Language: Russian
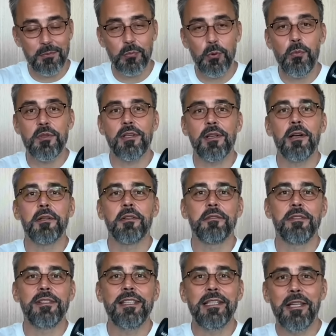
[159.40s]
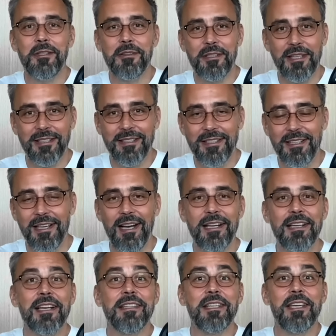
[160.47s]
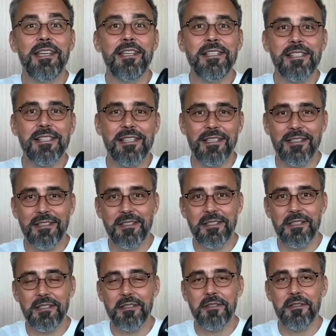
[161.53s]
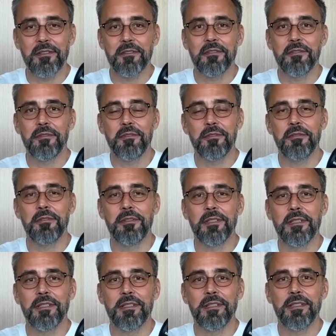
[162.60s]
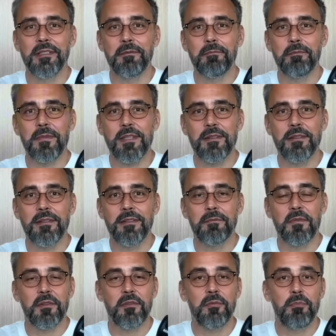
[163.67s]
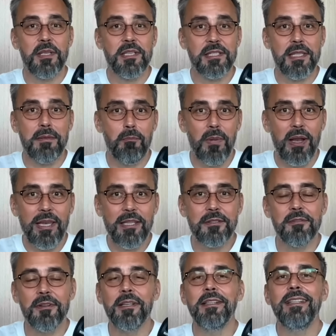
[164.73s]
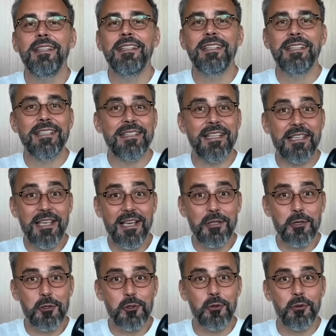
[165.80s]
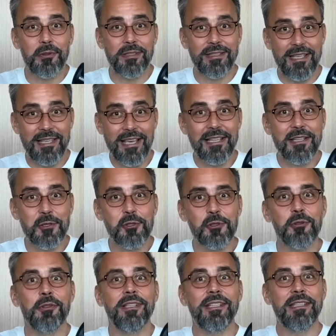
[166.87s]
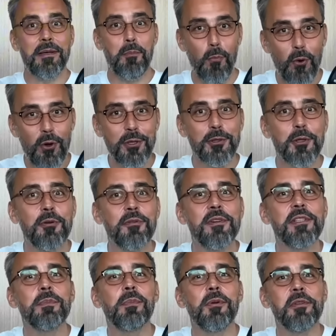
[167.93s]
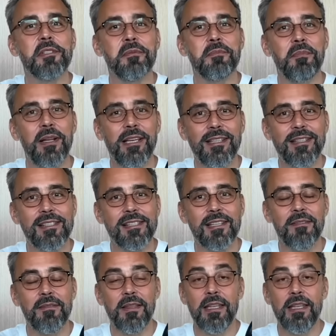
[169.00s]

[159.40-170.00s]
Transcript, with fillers: Помните, как в Нетленке Агаты Кристи э, в, в э, песне «Молитва» «Это я нашел, это я нашел, это мой новый способ молиться».